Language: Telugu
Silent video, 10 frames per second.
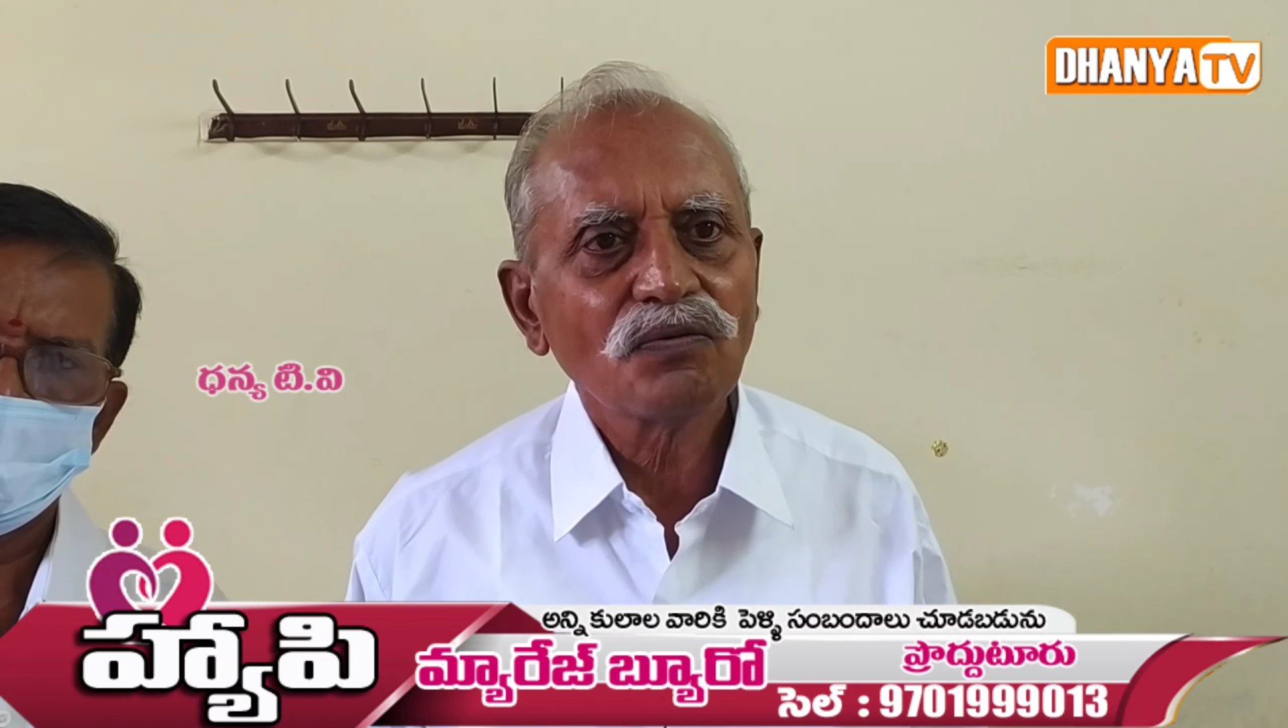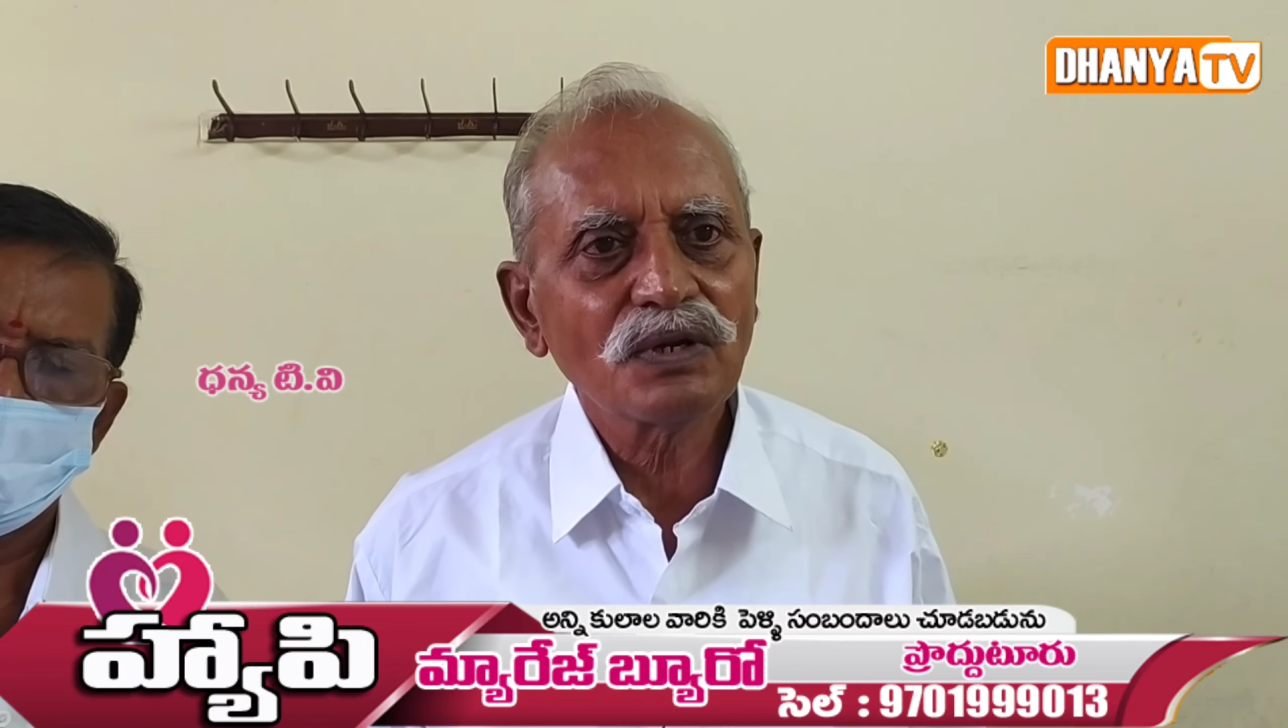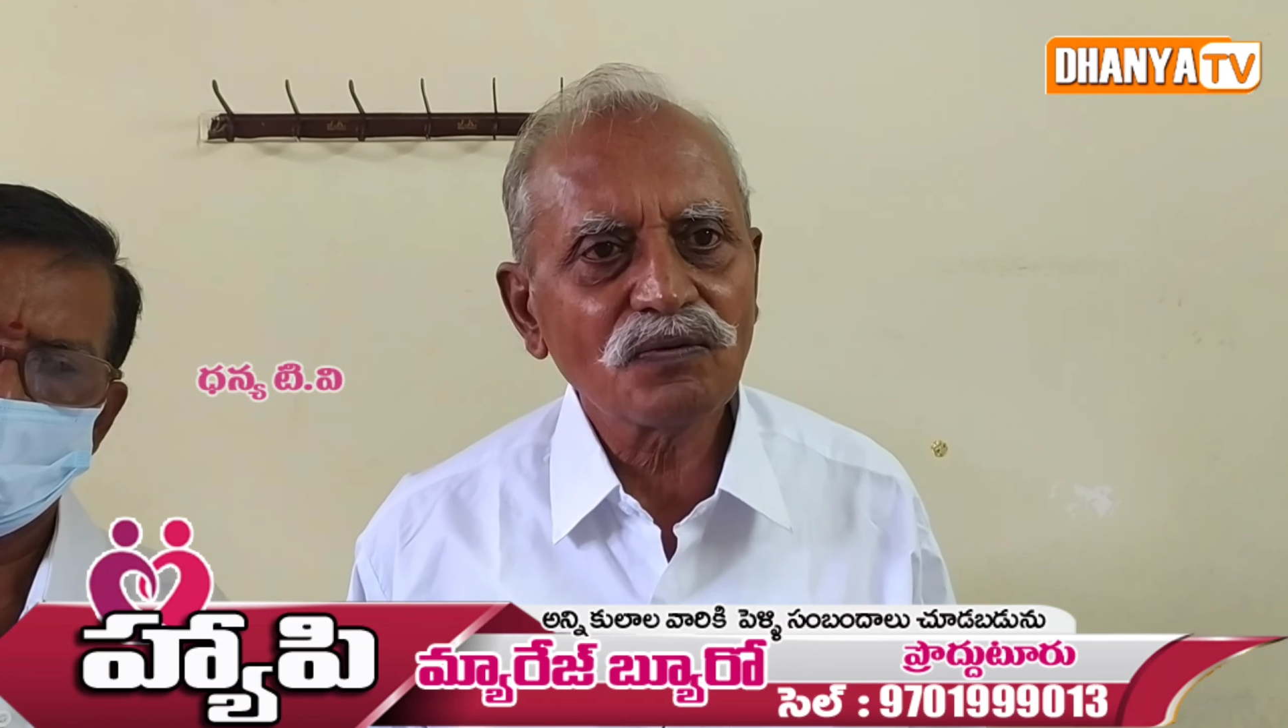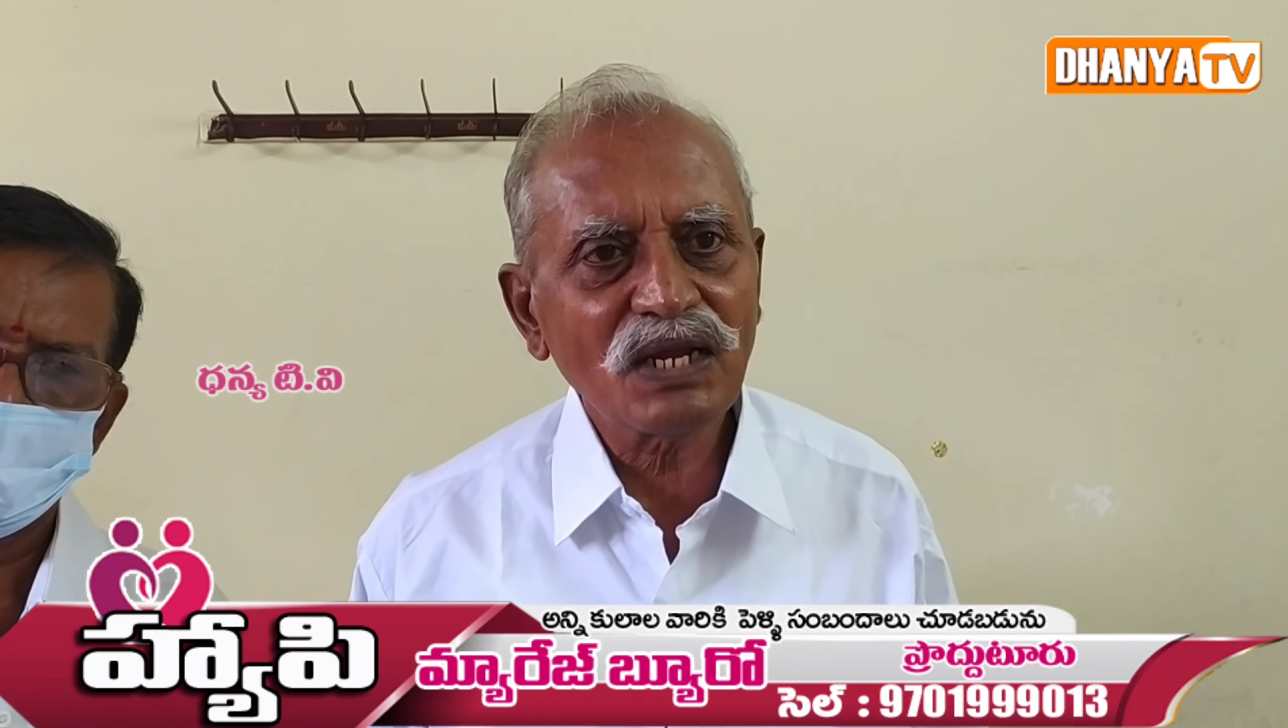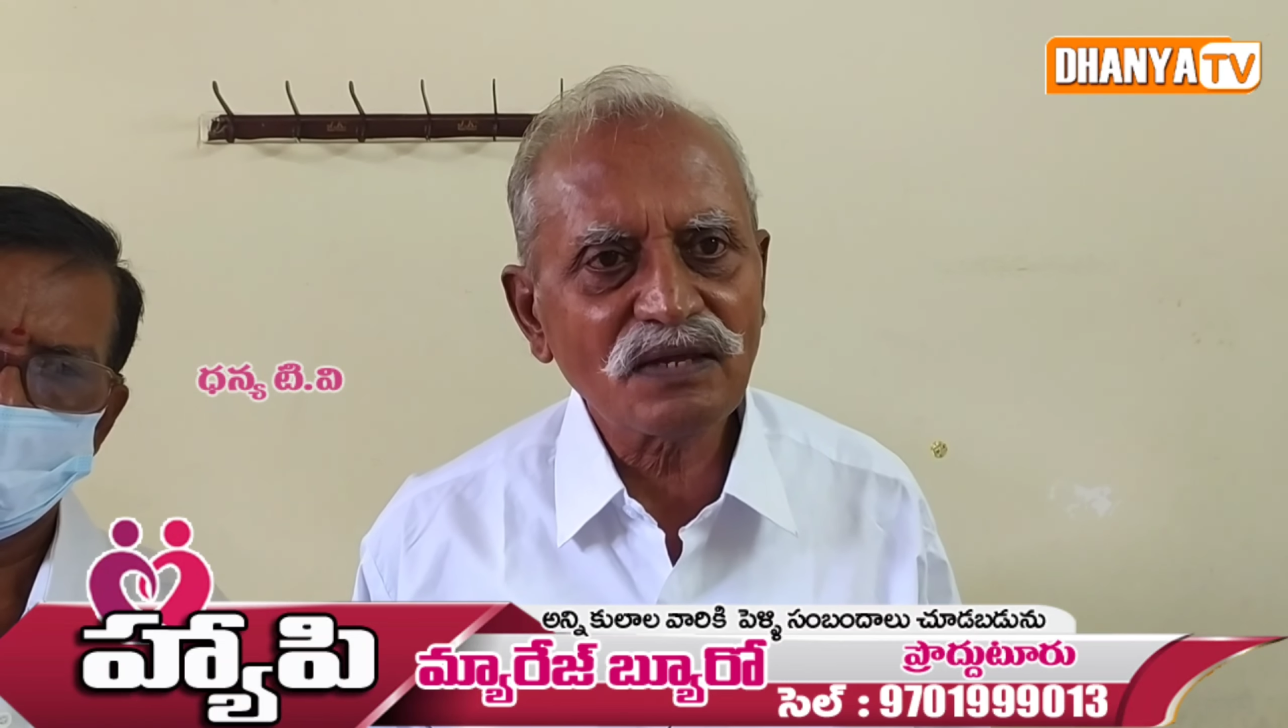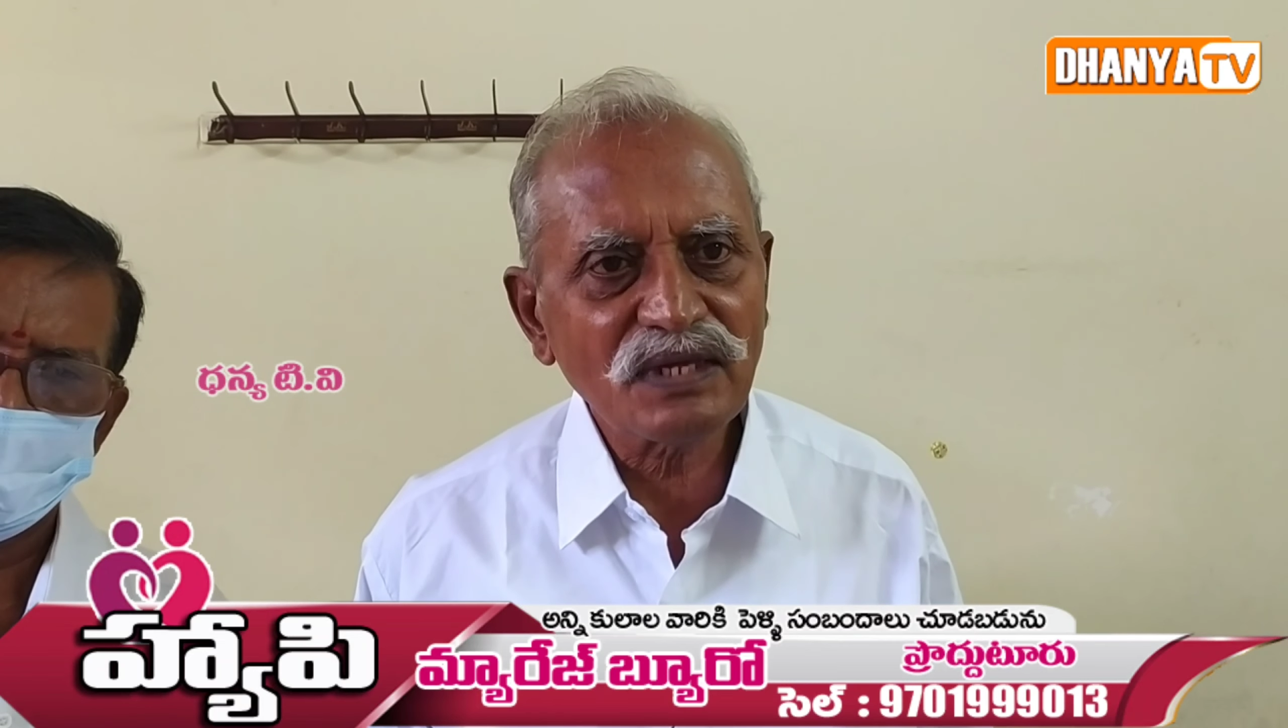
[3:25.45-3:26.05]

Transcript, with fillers: విలువల